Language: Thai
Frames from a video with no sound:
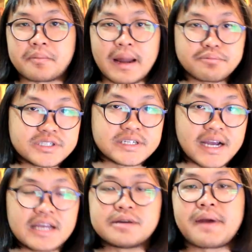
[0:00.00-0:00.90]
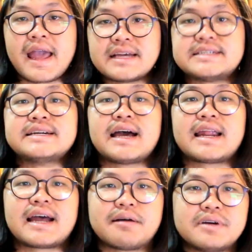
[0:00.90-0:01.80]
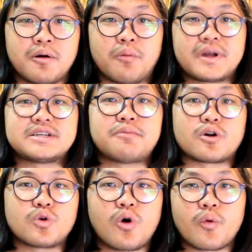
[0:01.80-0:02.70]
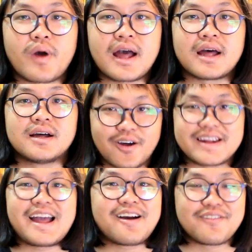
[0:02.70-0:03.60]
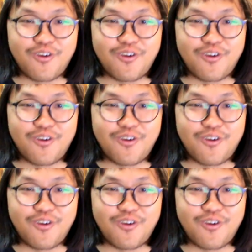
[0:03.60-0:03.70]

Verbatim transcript: รับเชื้อหรือแพร่เชื้อนะครับผมอยากจะบอกทุกคนว่าตอนนี้